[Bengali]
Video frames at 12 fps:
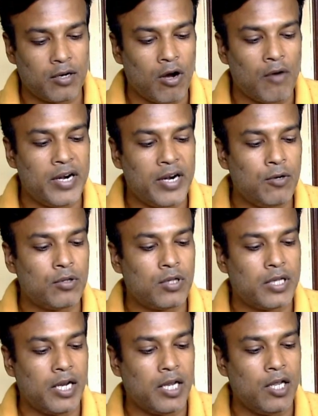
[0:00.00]
কভারিং করতে
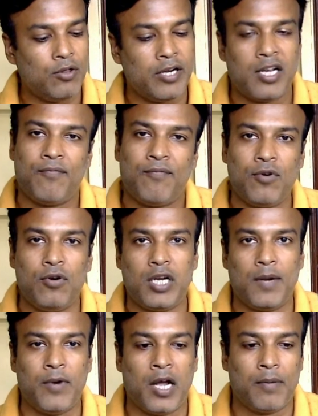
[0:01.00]
গেলে কিন্তু এই ট্যাফলন
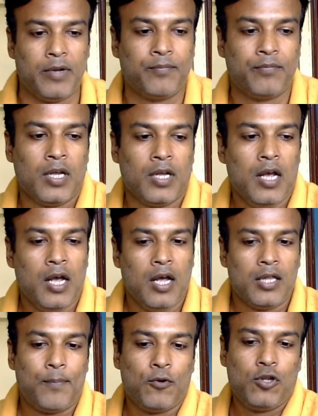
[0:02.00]
টেপ লাগবে
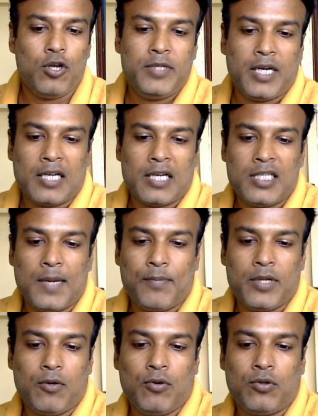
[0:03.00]
তা প্রথম যে কাজটি
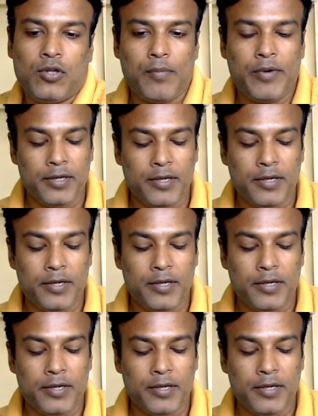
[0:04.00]
আপনাদের করতে হবে